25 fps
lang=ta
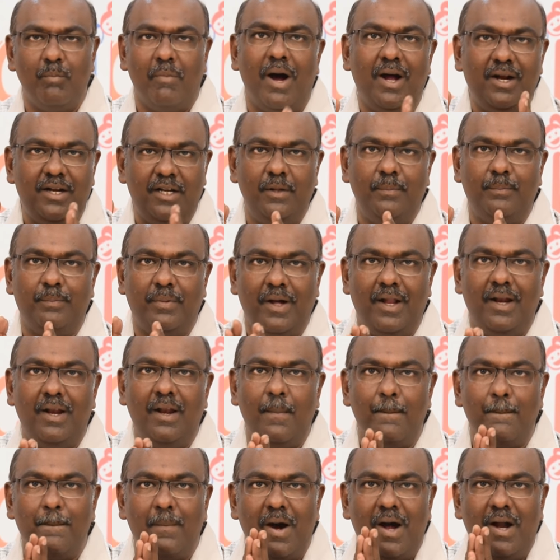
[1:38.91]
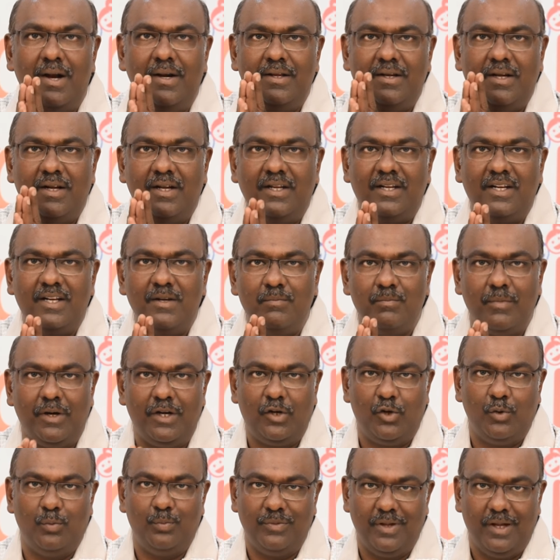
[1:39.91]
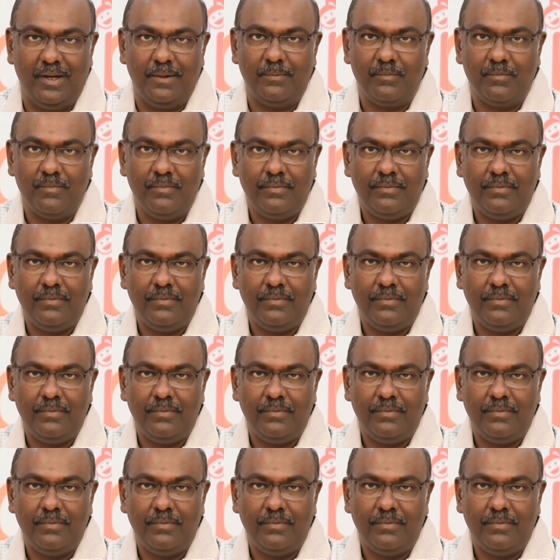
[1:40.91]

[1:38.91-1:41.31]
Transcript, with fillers: மாட்டுப்பால் மாடுகளுக்கு மட்டும்தான்